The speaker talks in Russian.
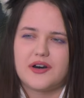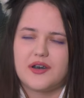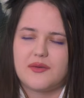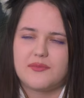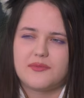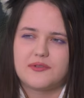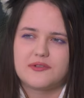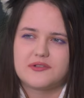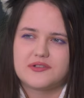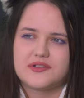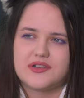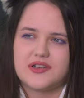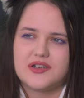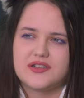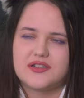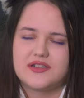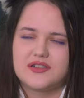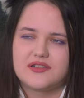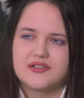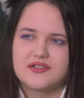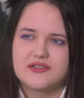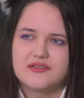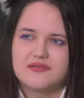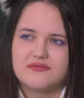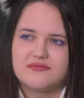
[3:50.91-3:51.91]
я просто
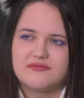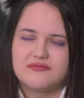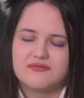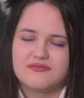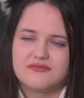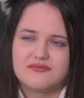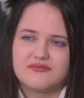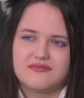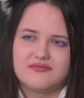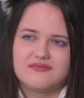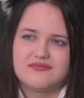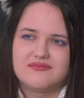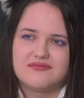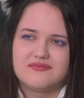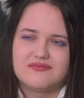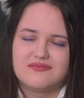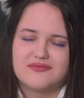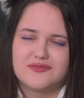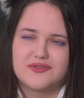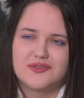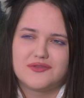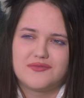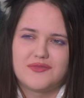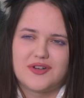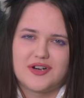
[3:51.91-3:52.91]
один
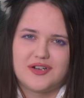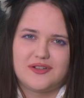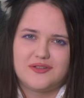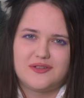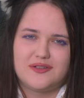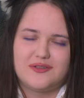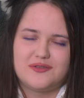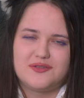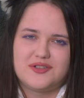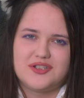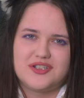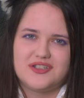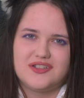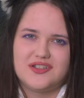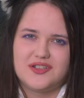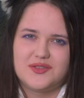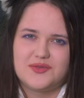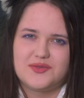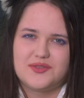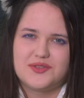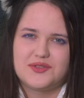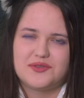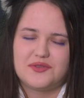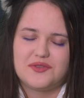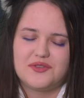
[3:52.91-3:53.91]
номер отключила и
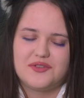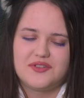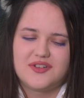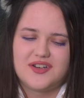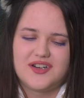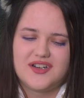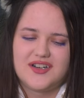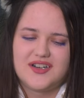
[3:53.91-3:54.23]
все.